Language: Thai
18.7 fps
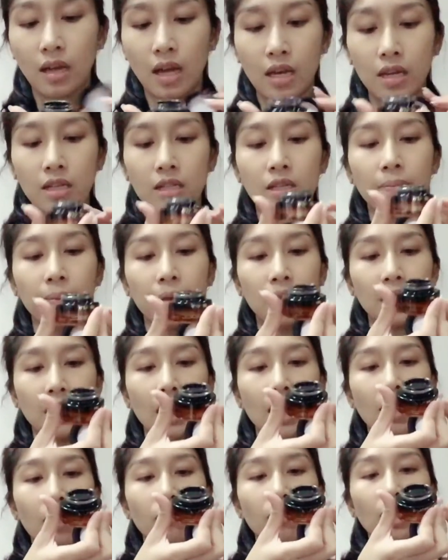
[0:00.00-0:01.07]
อันนี้จะเป็น
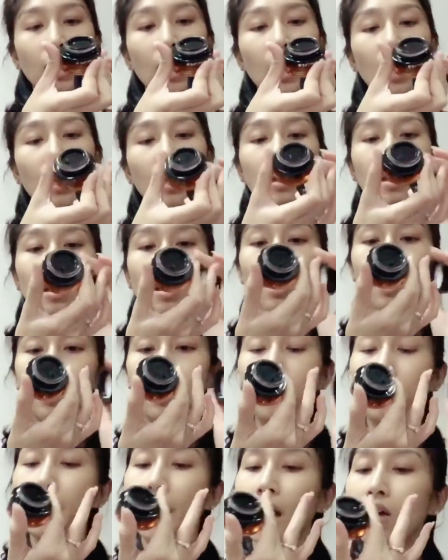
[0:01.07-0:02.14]
แก้วนะคะ
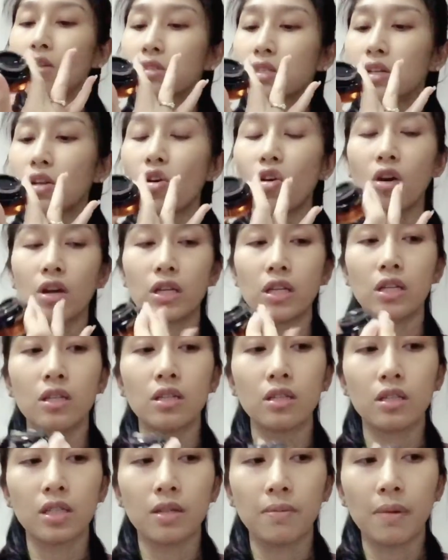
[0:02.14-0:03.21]
น้ำหนักเขาจะน้อยนิดห
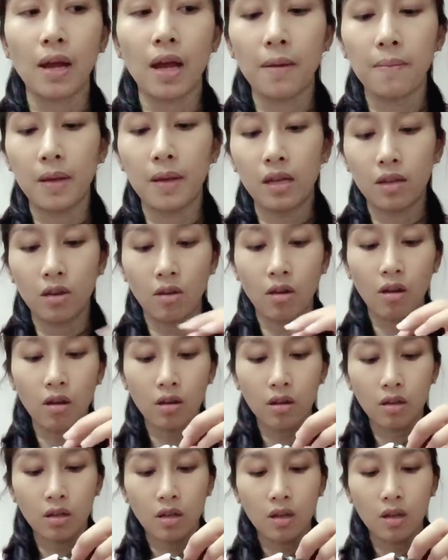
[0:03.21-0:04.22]
นึ่ง15มิลเนาะ